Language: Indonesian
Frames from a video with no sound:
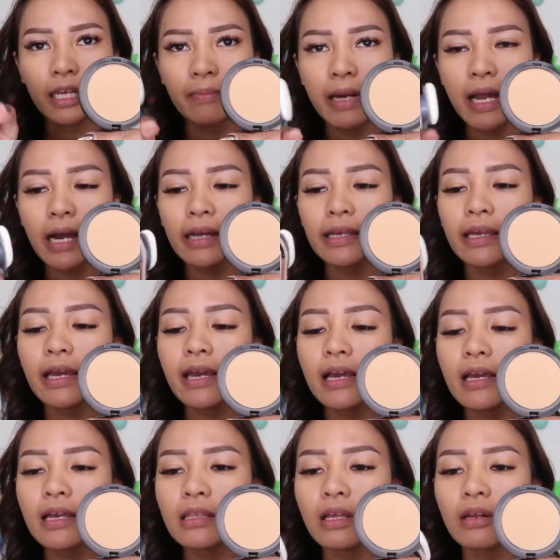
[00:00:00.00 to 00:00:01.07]
ini
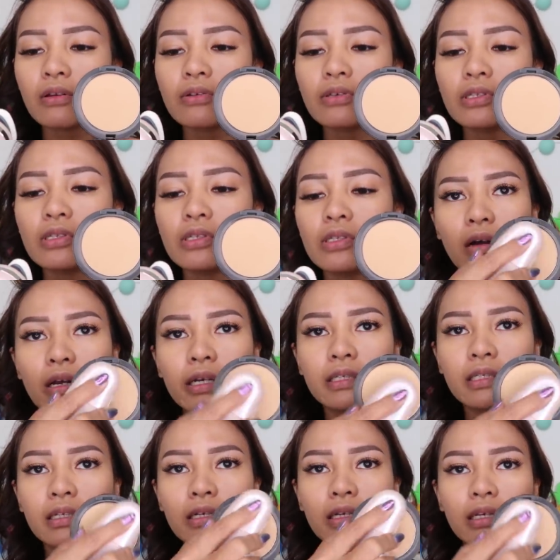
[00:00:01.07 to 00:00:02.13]
bedaknya terus
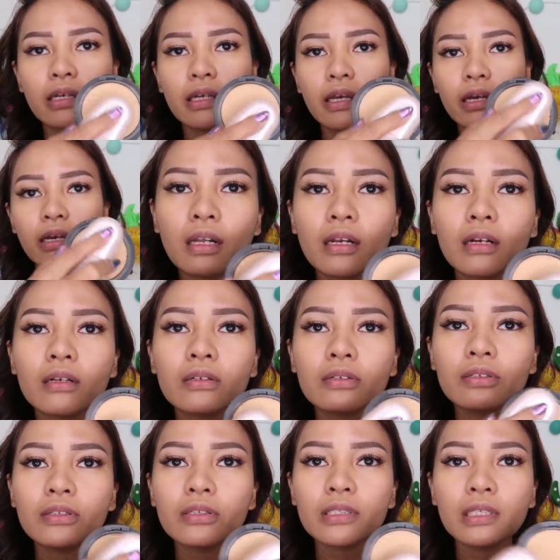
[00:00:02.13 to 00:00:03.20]
olesin gini ya
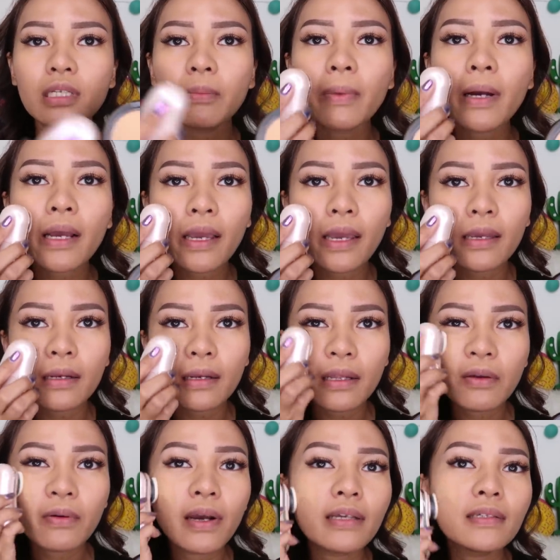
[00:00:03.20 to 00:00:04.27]
terus dipakein
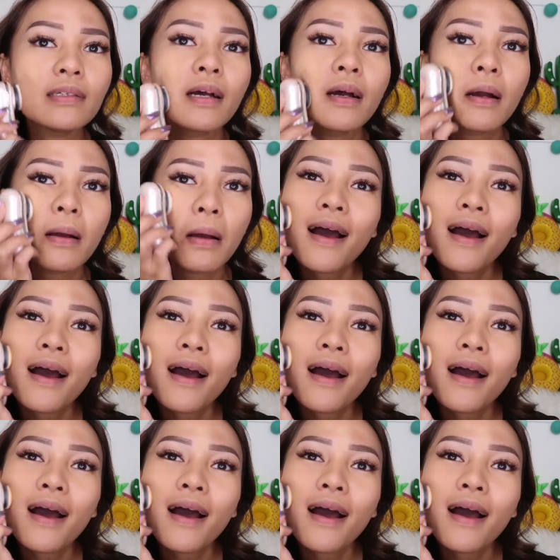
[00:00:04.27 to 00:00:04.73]
di wajah